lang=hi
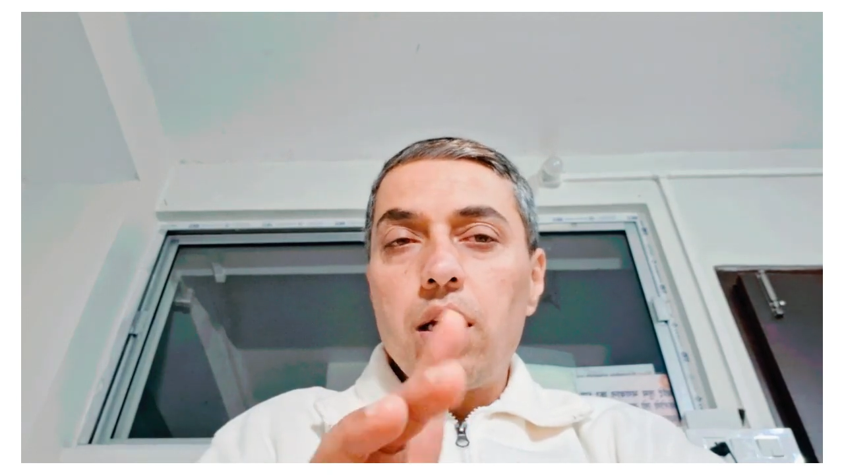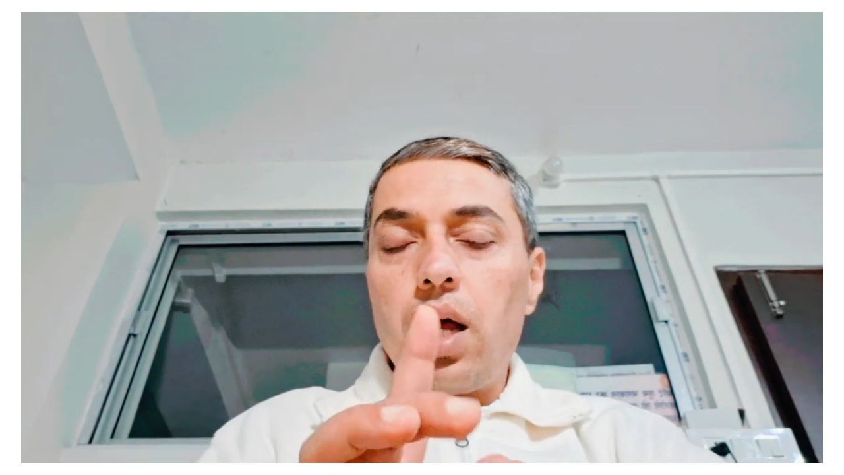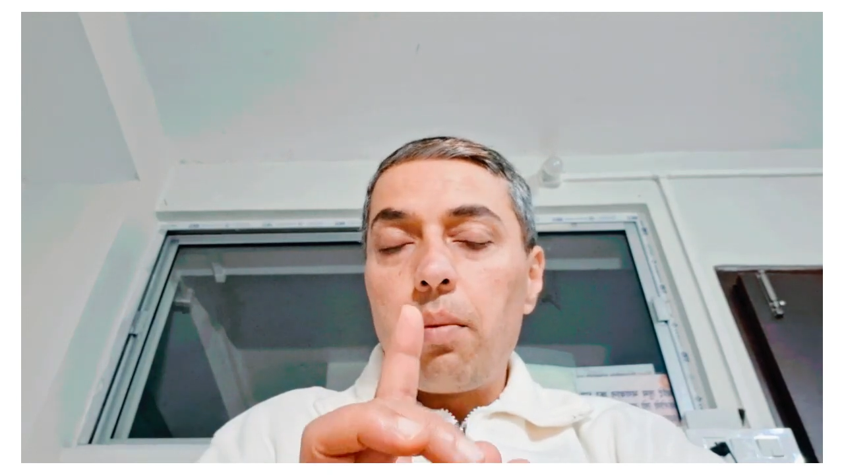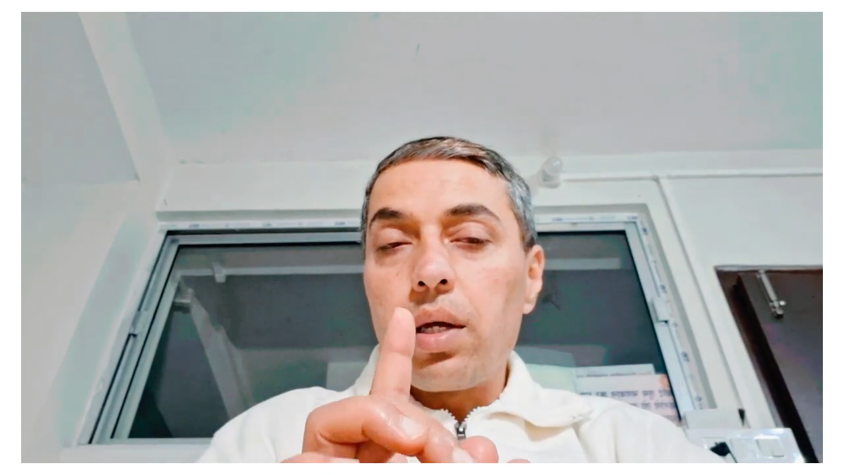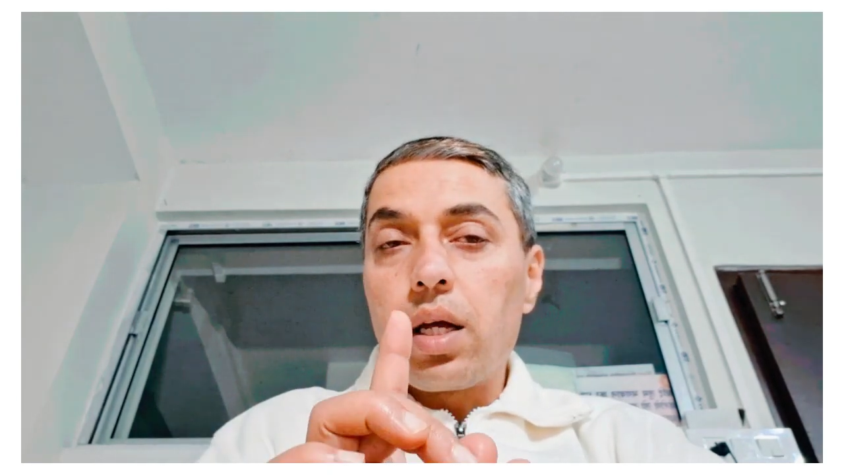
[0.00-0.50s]

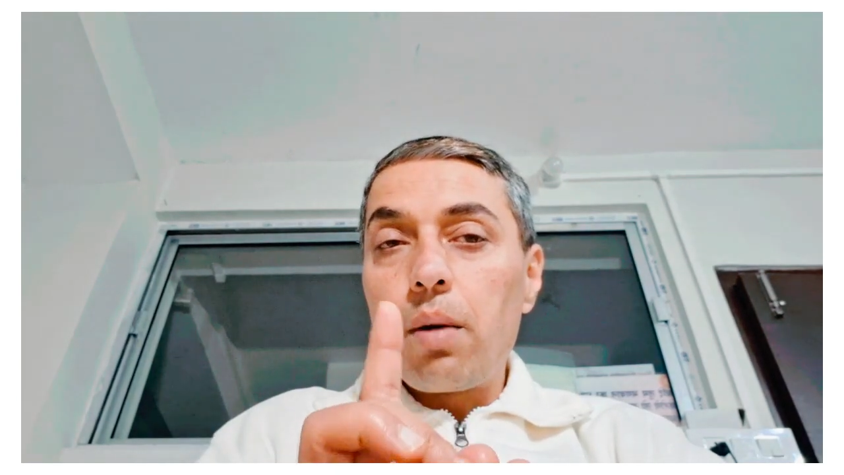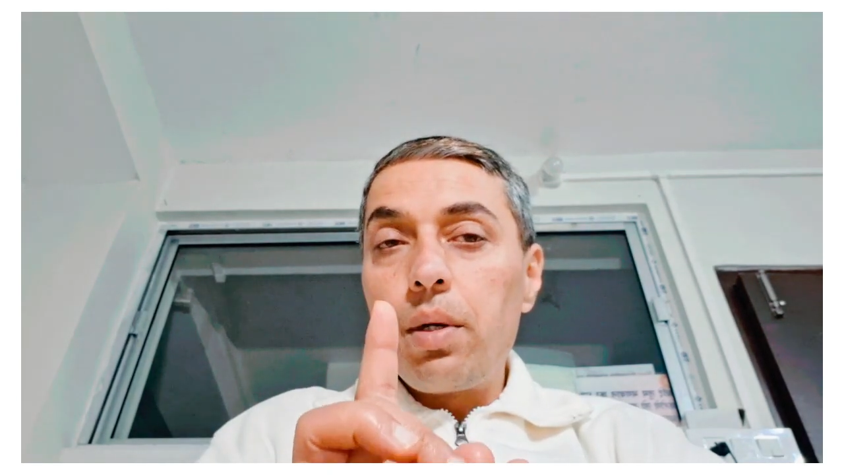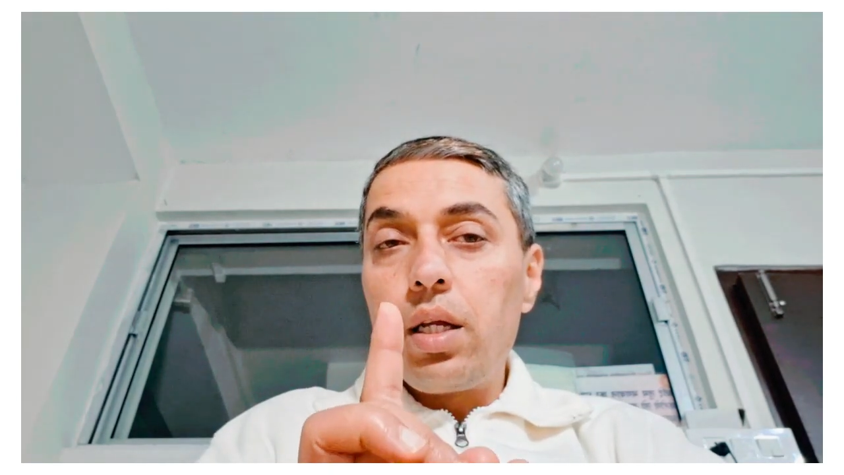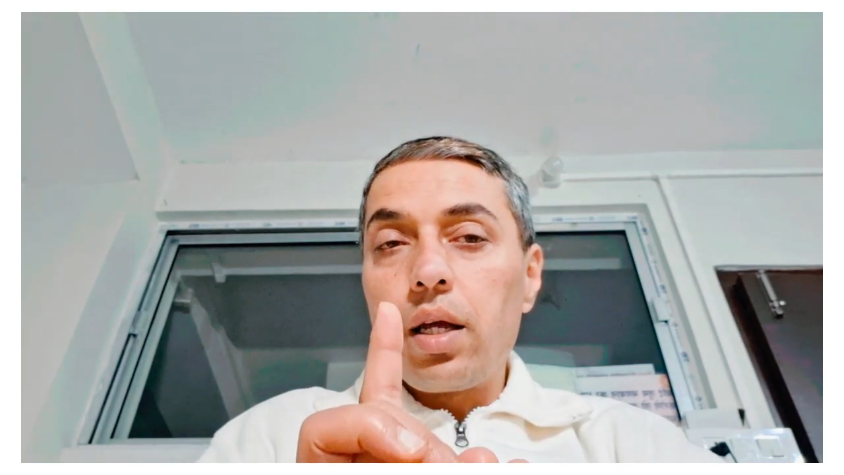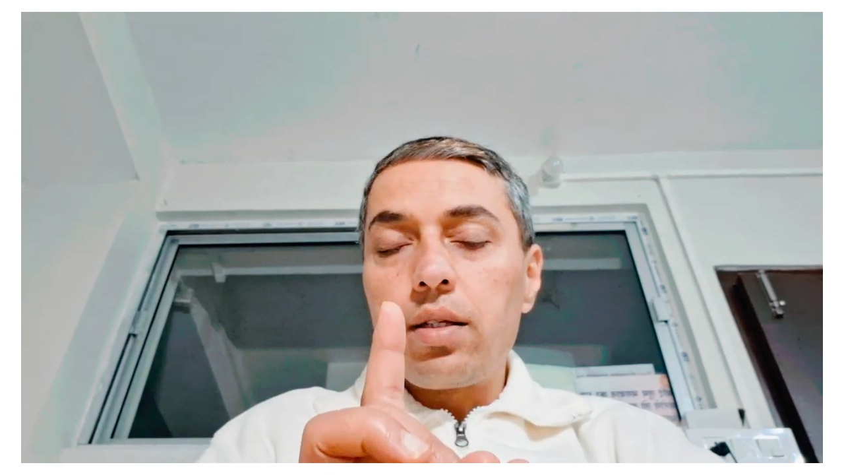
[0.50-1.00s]
हम ये
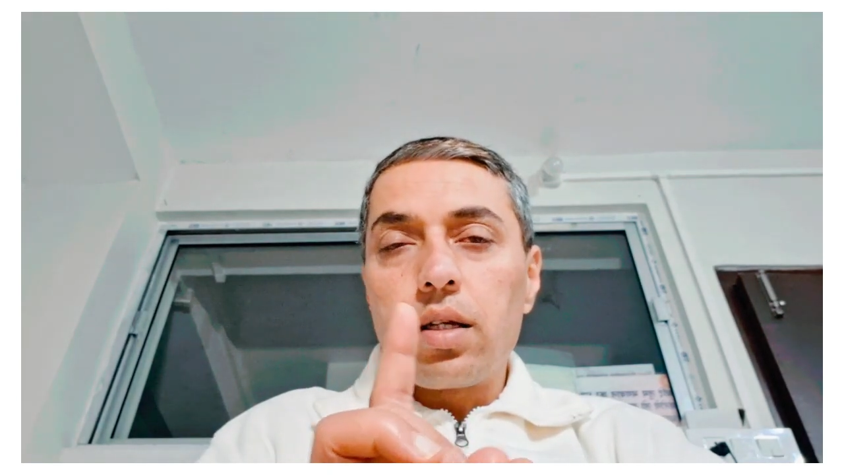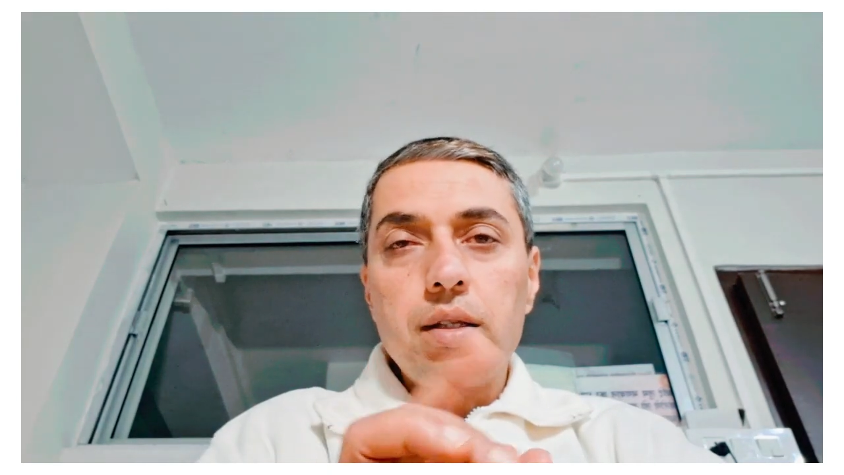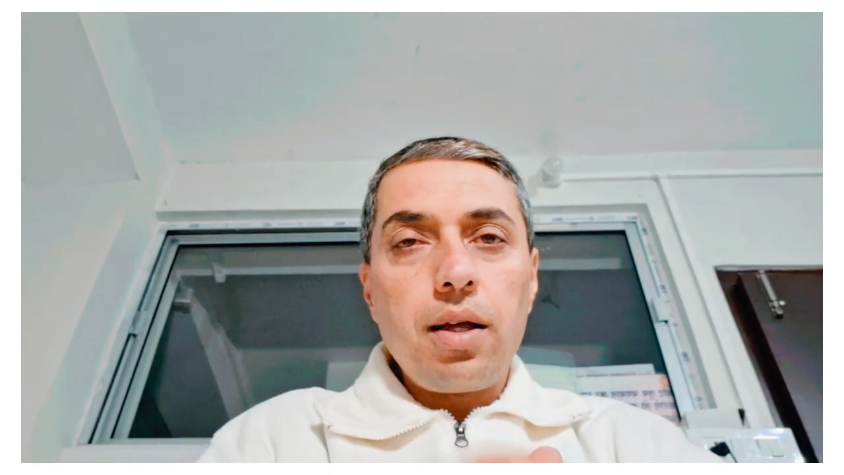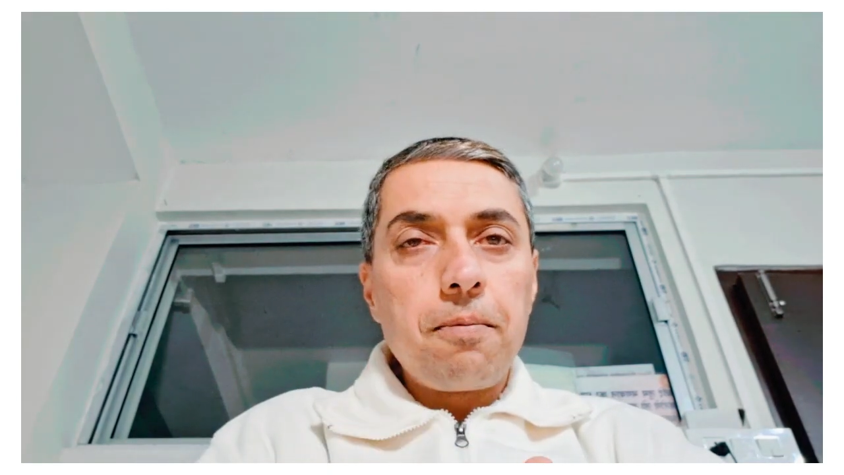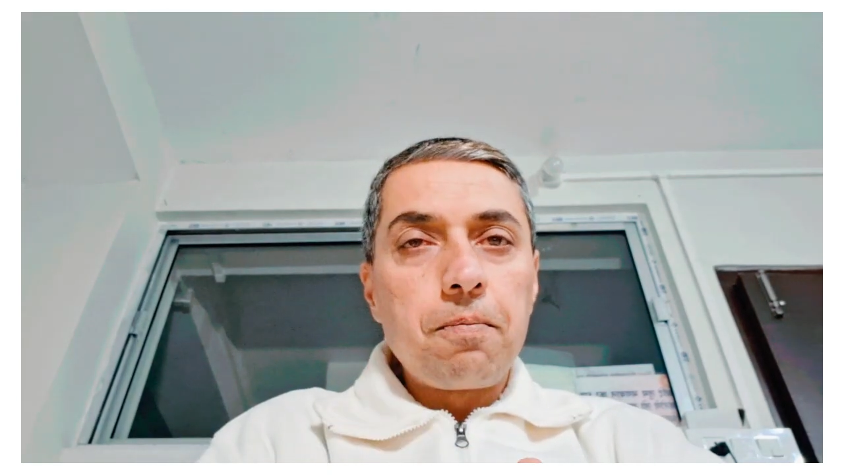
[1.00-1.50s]
कभी नहीं कह
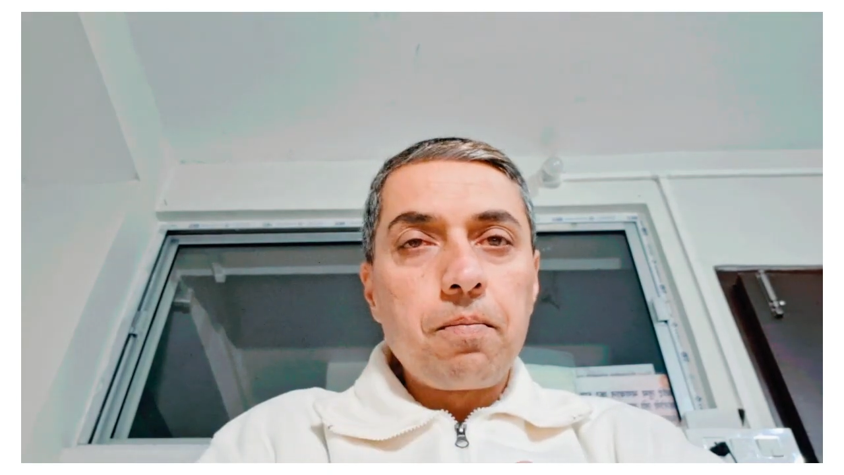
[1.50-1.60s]
सकते